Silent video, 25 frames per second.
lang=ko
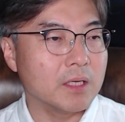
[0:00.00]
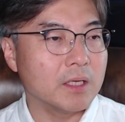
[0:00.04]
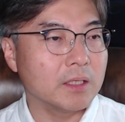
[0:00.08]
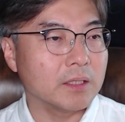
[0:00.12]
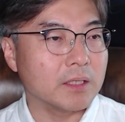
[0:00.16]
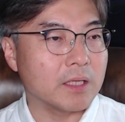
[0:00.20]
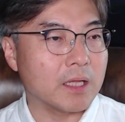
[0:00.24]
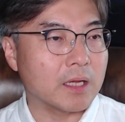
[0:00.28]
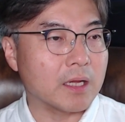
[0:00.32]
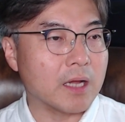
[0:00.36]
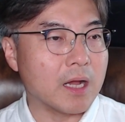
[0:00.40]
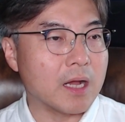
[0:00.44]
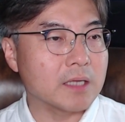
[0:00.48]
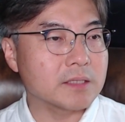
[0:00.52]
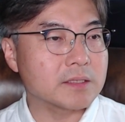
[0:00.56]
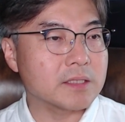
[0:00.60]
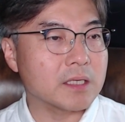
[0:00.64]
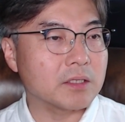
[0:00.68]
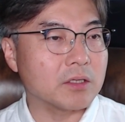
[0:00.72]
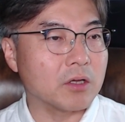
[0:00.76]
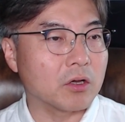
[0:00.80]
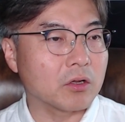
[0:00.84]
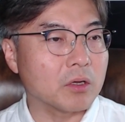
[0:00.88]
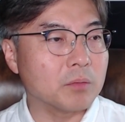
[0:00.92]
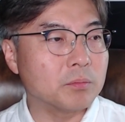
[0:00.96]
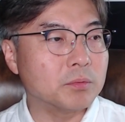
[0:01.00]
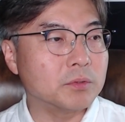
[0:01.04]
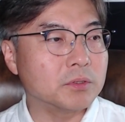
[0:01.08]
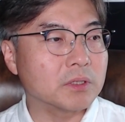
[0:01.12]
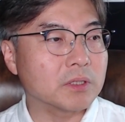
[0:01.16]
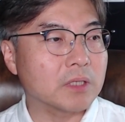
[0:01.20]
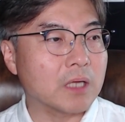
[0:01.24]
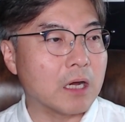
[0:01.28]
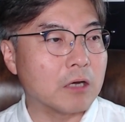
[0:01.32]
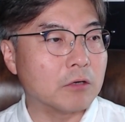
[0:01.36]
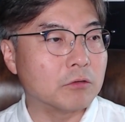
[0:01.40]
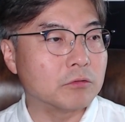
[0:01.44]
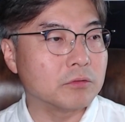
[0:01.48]
내가 항상 여러분
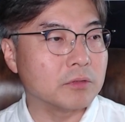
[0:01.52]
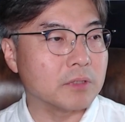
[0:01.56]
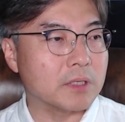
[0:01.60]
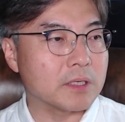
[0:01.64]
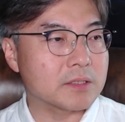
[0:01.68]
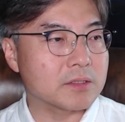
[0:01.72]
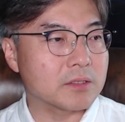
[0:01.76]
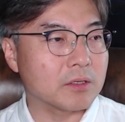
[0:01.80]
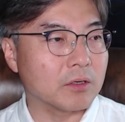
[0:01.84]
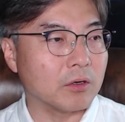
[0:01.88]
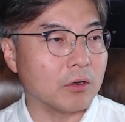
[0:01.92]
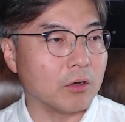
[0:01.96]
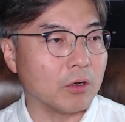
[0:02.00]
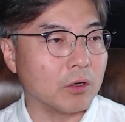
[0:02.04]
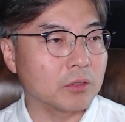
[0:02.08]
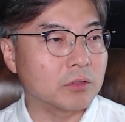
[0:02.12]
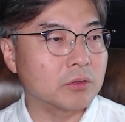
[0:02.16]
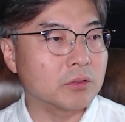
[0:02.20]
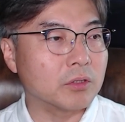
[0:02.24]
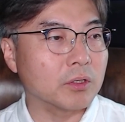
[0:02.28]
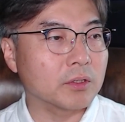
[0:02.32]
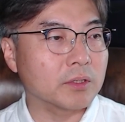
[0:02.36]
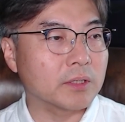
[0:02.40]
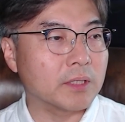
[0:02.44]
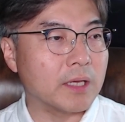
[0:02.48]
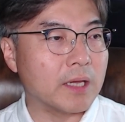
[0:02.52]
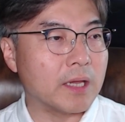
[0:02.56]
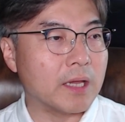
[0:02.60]
가운데서 어떻게